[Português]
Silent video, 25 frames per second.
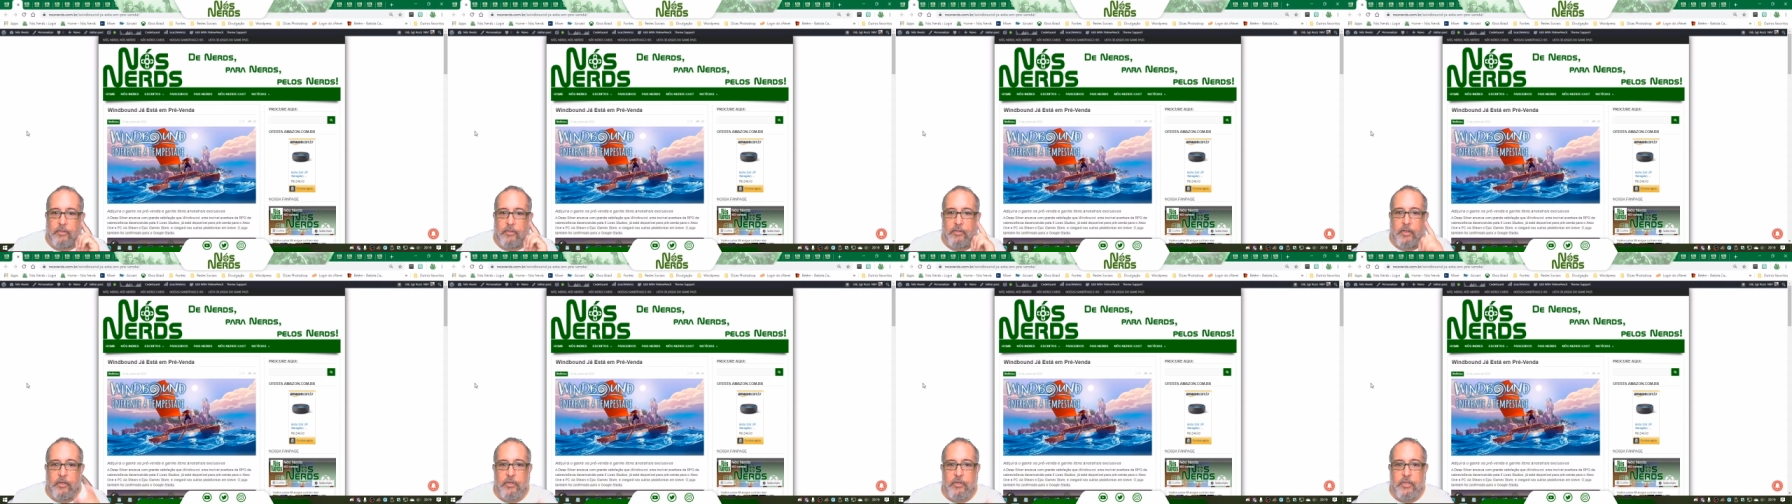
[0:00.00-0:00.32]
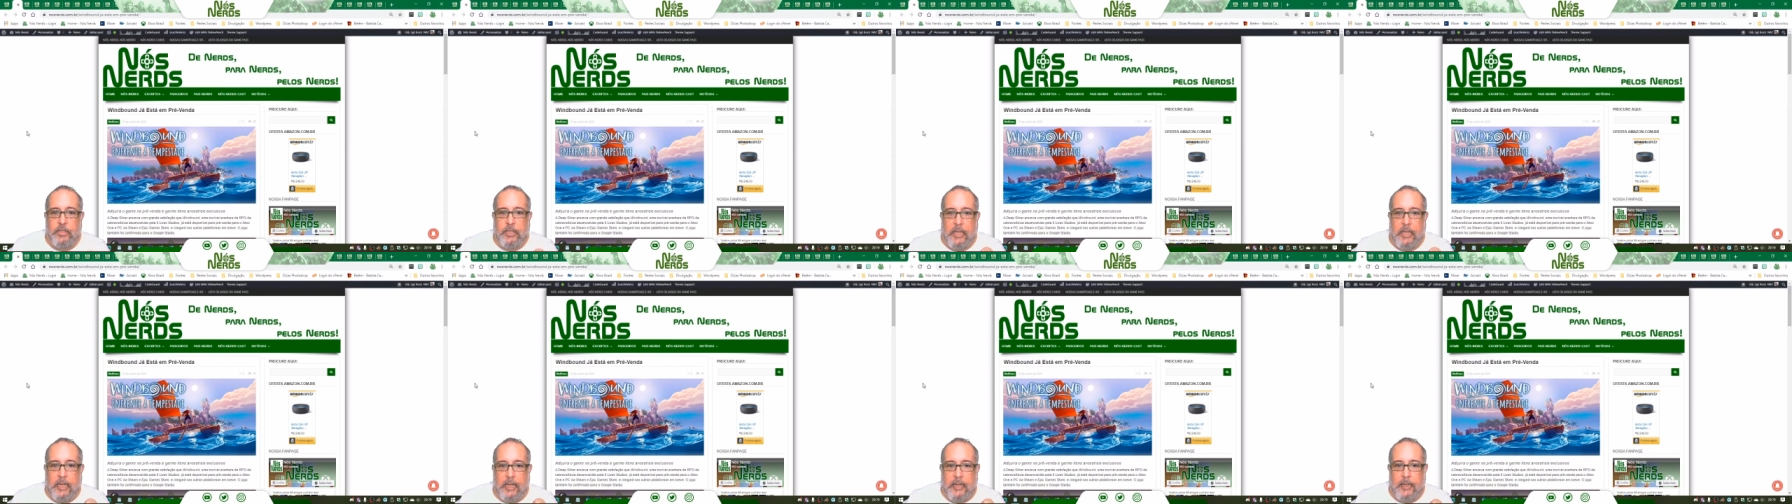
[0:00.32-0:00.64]
já
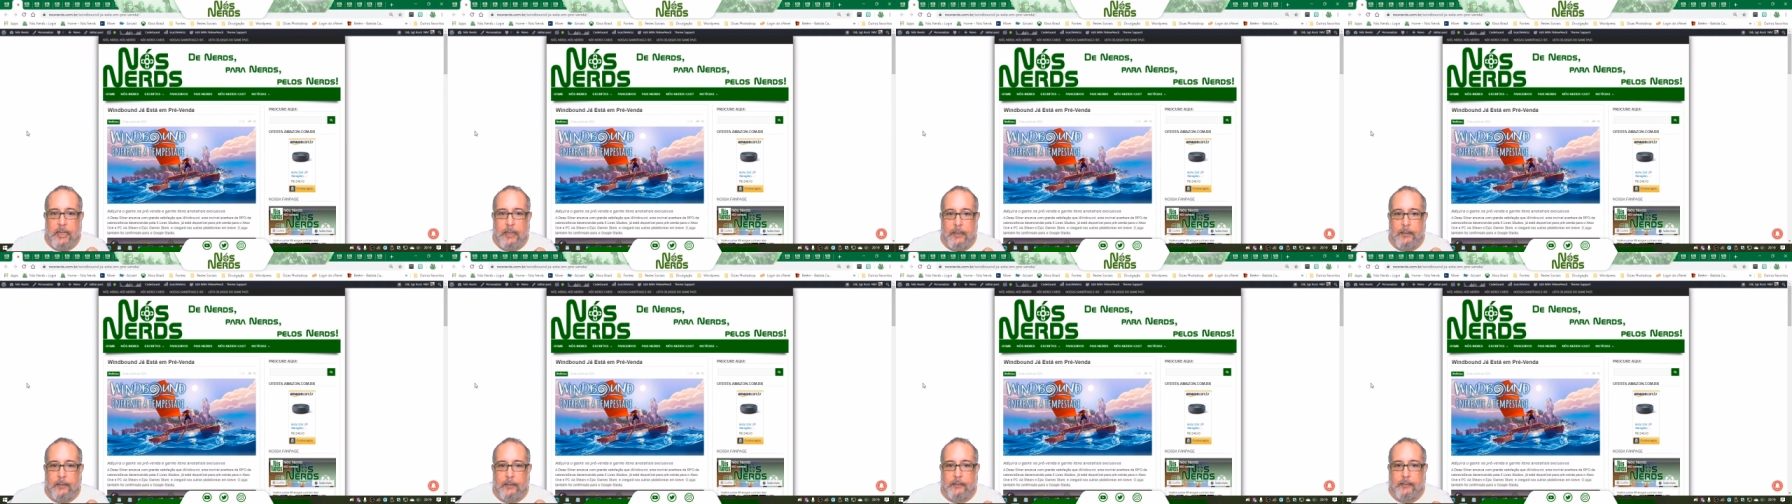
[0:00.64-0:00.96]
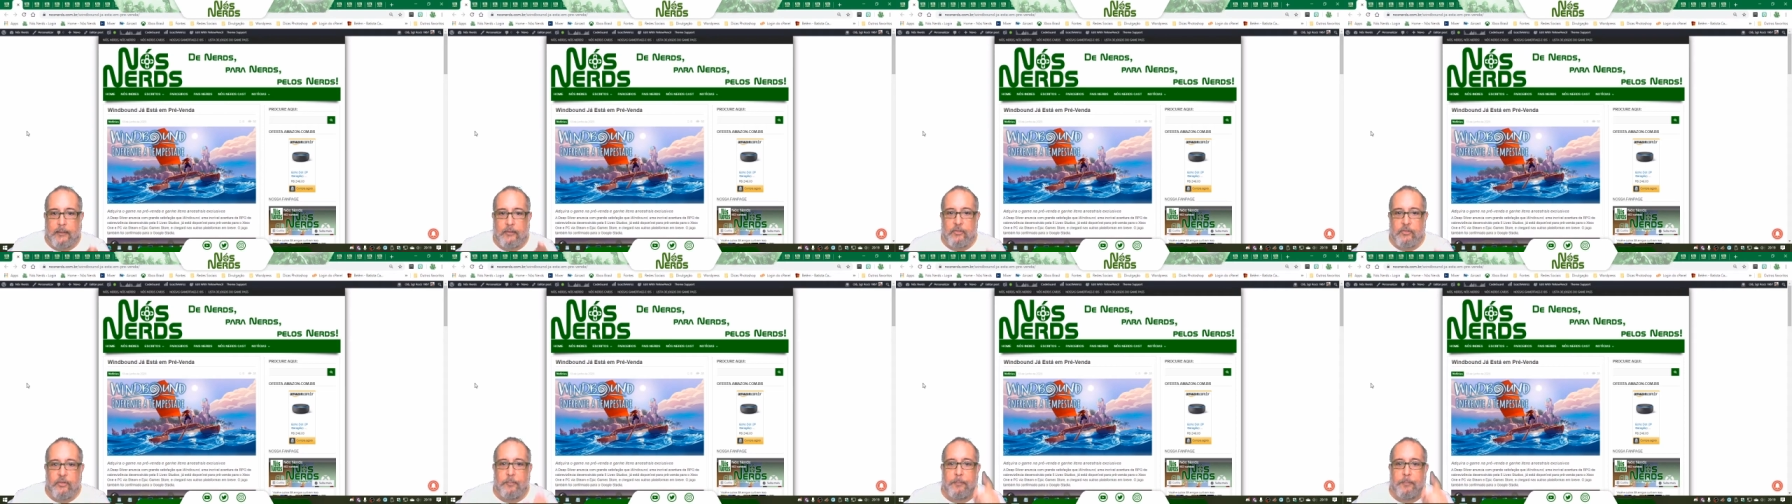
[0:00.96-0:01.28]
está
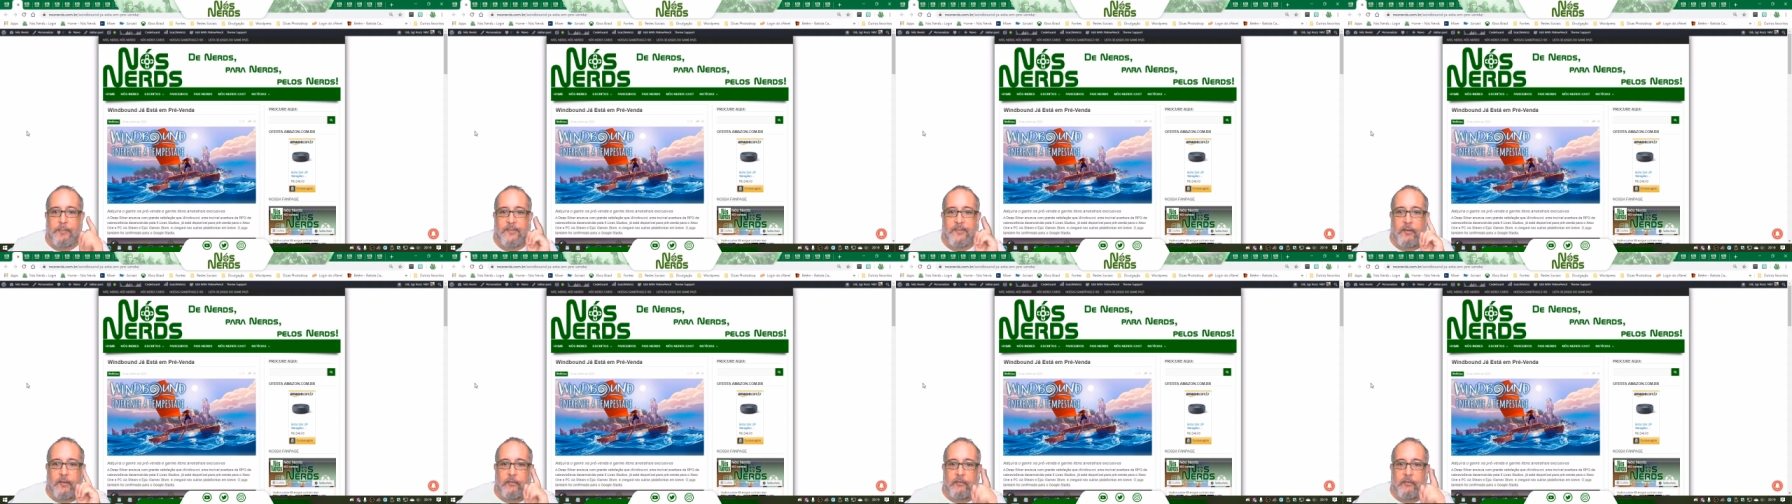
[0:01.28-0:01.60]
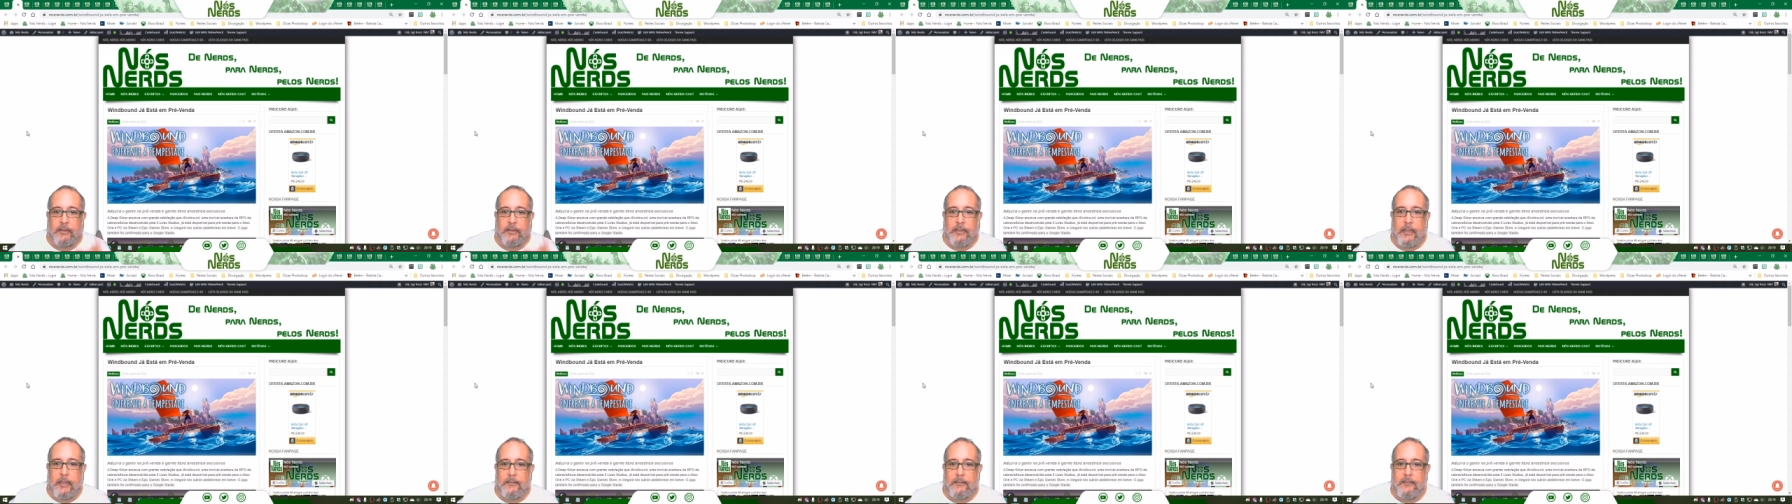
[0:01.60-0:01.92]
da Deep
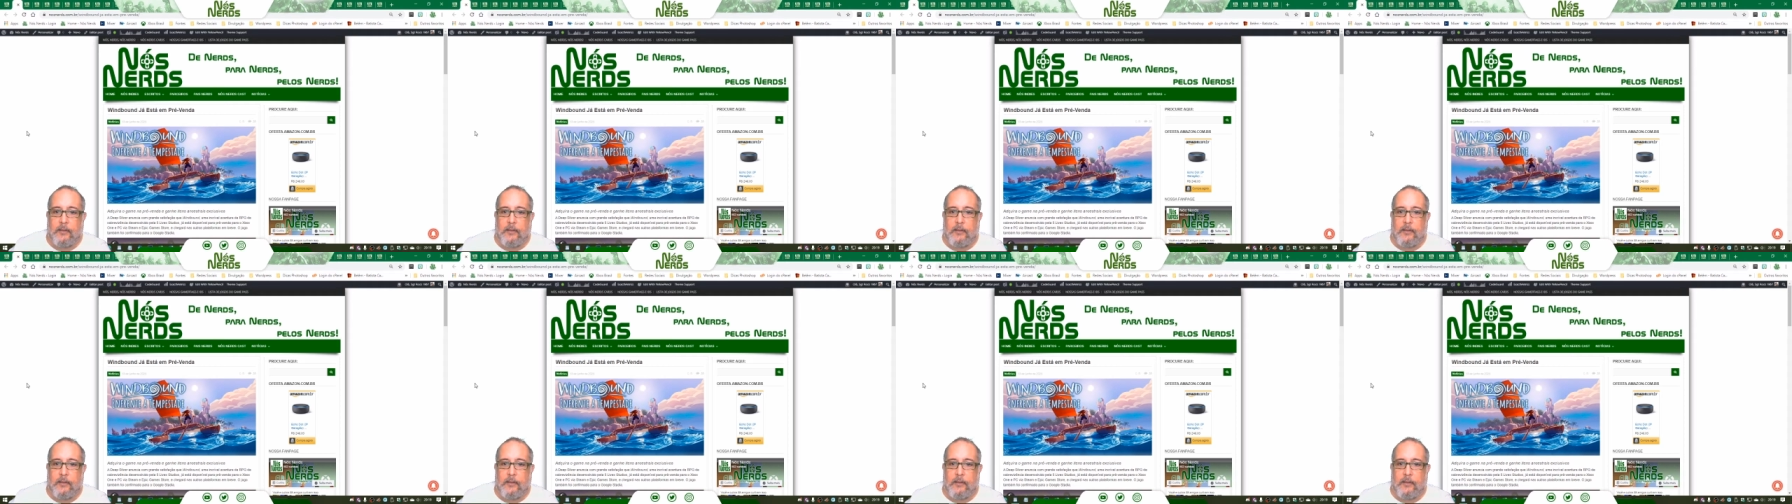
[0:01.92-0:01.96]
Silver, tá?